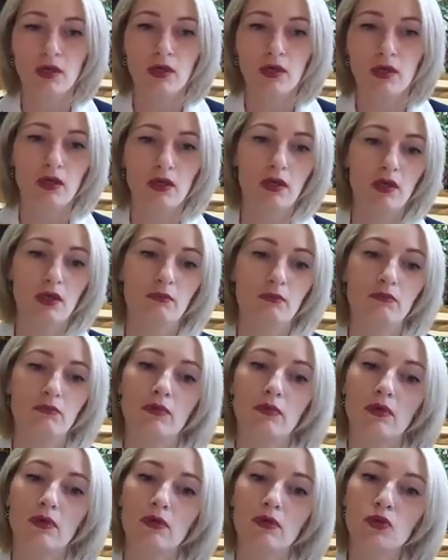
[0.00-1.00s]
А,
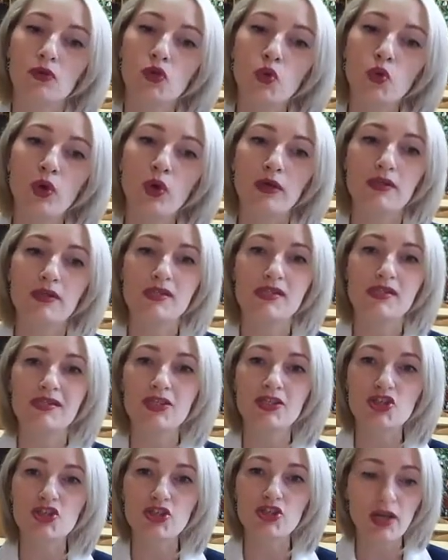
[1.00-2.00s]
но с
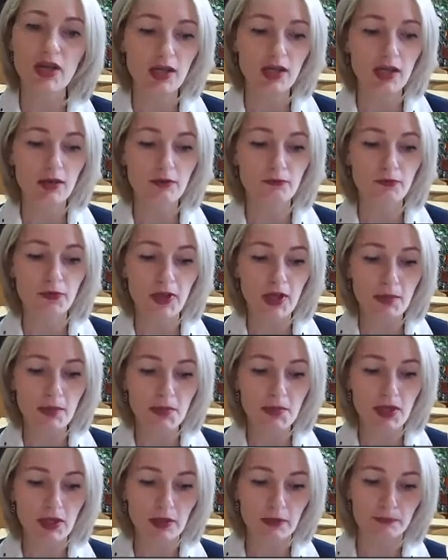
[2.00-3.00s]
течением
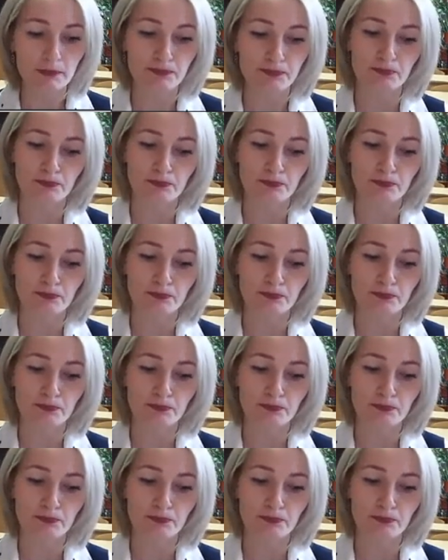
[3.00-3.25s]
времени